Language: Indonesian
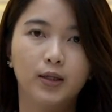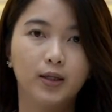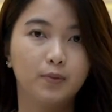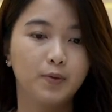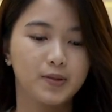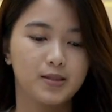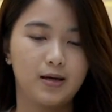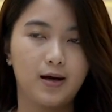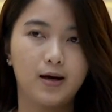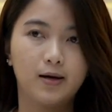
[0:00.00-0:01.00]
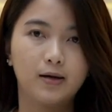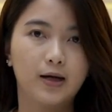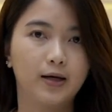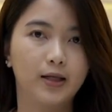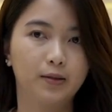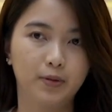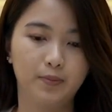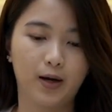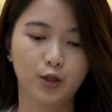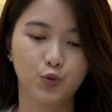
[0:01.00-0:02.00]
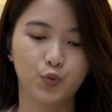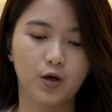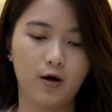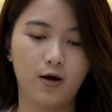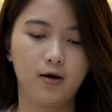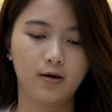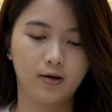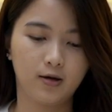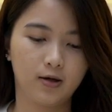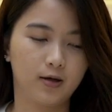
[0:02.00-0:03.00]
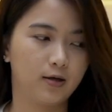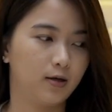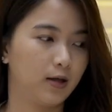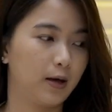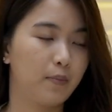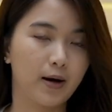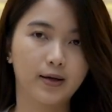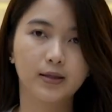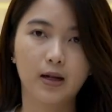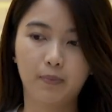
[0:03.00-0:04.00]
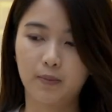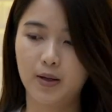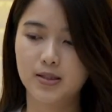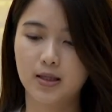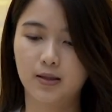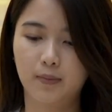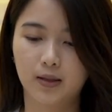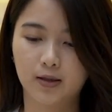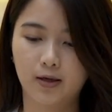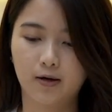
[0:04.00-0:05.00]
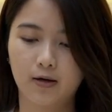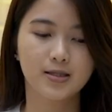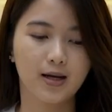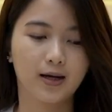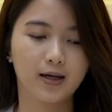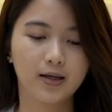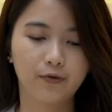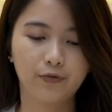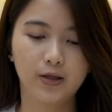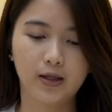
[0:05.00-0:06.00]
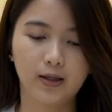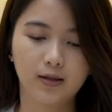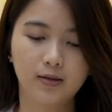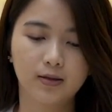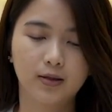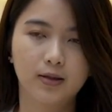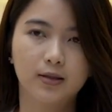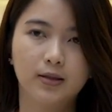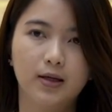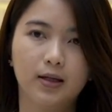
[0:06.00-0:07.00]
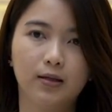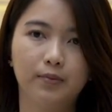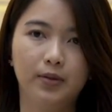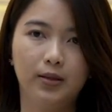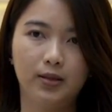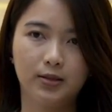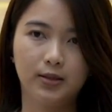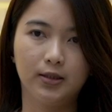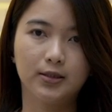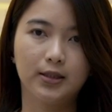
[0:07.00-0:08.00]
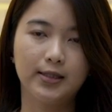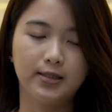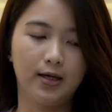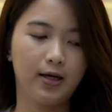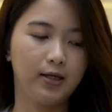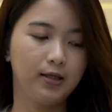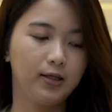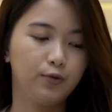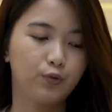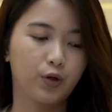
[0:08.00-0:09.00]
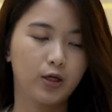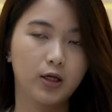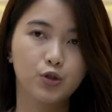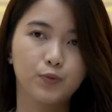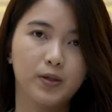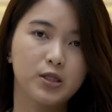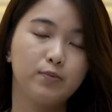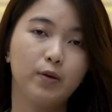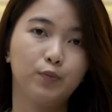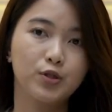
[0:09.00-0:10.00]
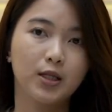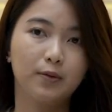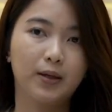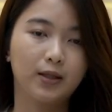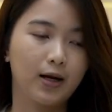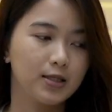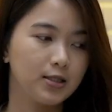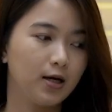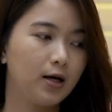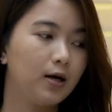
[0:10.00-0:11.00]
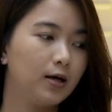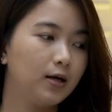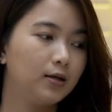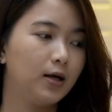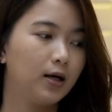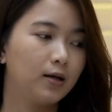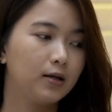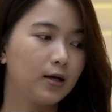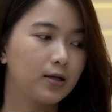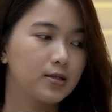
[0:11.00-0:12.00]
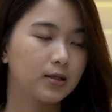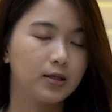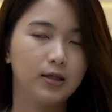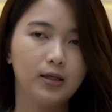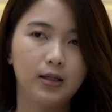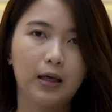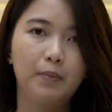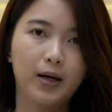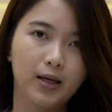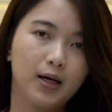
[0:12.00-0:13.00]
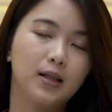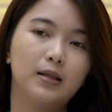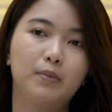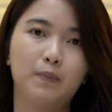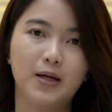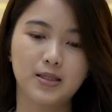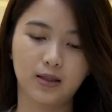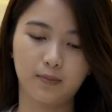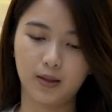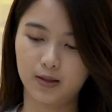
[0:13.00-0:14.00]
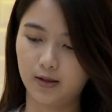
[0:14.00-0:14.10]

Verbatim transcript: Dia lebih besar dan ini lebih berat juga. E, lebarnya 18 cm. Sedangkan yang vinil dia lebih kecil size-nya. Ini ukurannya cuma 90 cm aja dan dari segi lebarnya 15 cm.